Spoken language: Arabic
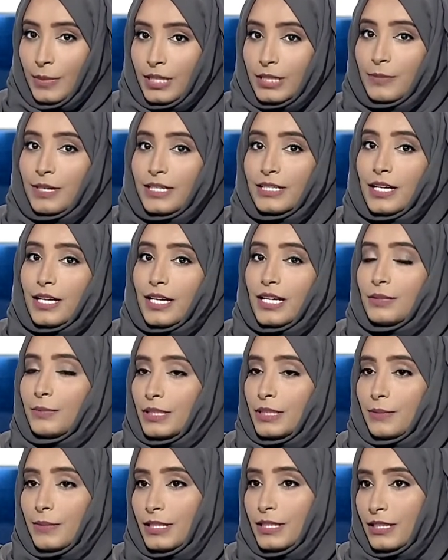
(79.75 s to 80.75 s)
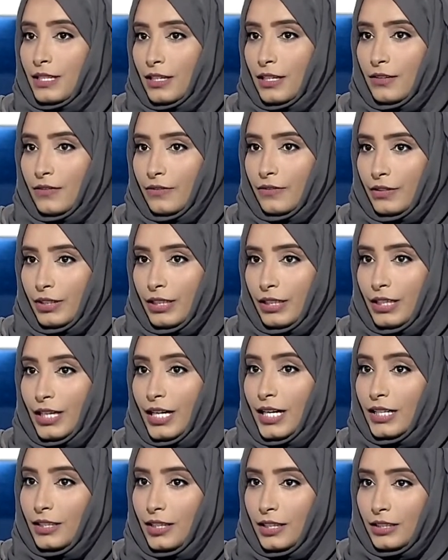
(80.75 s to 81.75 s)
بس ما زالت متمسكه في
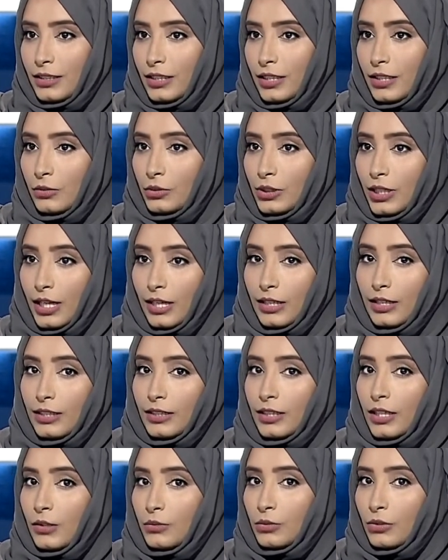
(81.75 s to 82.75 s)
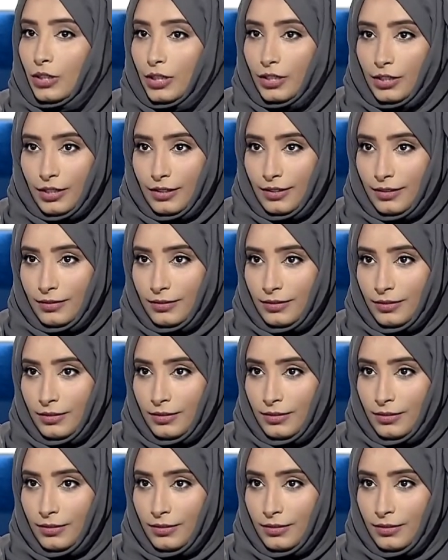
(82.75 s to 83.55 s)
عاداتها وتقاليدها وتراثها.